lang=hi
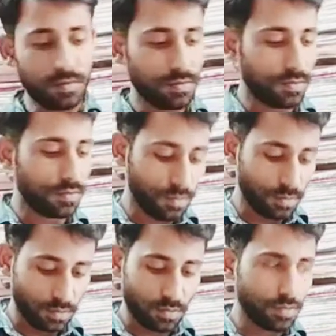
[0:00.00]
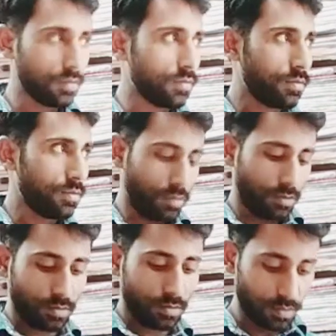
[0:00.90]
और भी चीज़ मतलब चीज़ें बहुत है
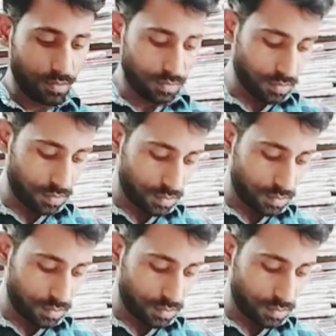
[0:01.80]
मेरे पास